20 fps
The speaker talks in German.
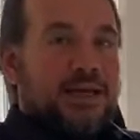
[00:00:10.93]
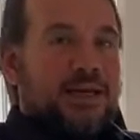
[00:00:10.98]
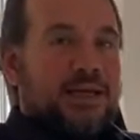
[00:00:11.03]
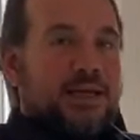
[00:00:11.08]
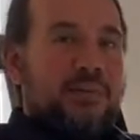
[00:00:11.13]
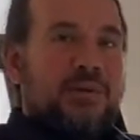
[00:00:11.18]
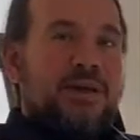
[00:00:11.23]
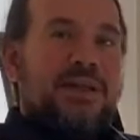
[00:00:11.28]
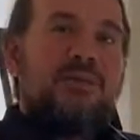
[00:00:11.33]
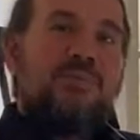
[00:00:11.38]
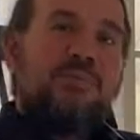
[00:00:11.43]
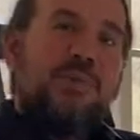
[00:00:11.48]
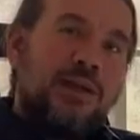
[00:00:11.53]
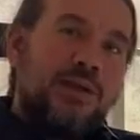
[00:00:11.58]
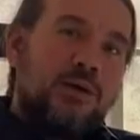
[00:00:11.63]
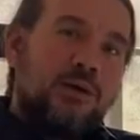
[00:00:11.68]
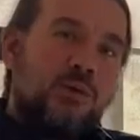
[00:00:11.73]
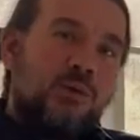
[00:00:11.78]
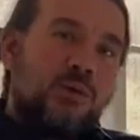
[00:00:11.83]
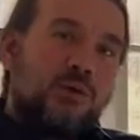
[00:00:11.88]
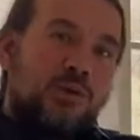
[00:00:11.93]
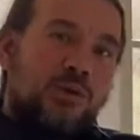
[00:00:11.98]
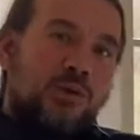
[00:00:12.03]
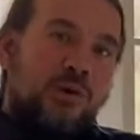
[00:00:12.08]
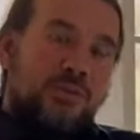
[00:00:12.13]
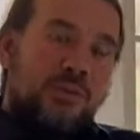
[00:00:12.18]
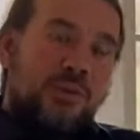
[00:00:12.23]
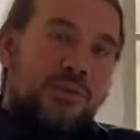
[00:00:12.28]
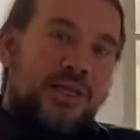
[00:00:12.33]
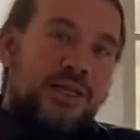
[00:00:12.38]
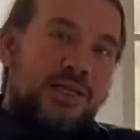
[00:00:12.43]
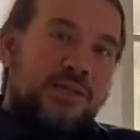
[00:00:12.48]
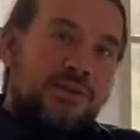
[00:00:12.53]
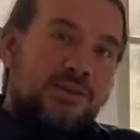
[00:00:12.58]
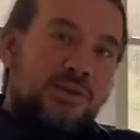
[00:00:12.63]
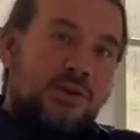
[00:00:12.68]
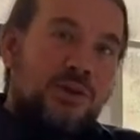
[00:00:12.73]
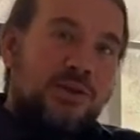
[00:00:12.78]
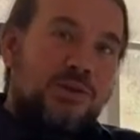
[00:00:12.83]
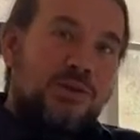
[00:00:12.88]
Die medienpädagogische
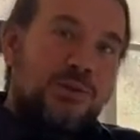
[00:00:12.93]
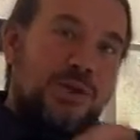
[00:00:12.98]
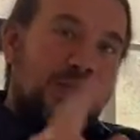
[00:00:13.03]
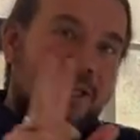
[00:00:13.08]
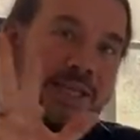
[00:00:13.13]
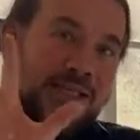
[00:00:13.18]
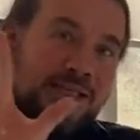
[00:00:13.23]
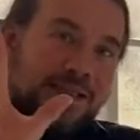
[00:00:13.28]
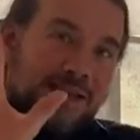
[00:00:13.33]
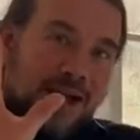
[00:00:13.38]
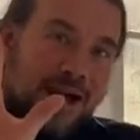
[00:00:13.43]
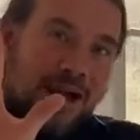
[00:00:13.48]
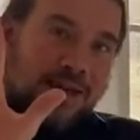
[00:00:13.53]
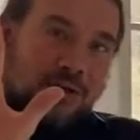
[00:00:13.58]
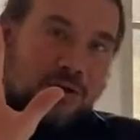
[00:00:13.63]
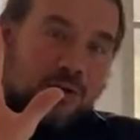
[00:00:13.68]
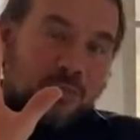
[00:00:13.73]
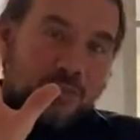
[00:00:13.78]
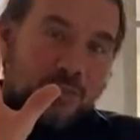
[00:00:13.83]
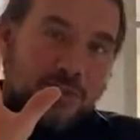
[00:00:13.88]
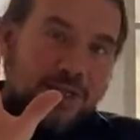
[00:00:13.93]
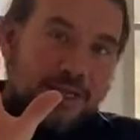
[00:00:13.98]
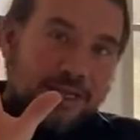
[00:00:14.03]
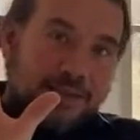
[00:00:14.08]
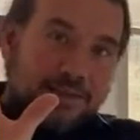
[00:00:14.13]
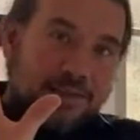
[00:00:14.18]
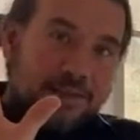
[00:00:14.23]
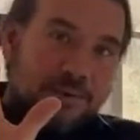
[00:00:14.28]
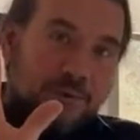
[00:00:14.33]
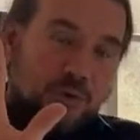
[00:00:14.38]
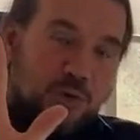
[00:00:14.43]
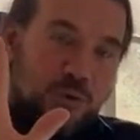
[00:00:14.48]
Kompetenz gehört zu den drei Kompetenzen,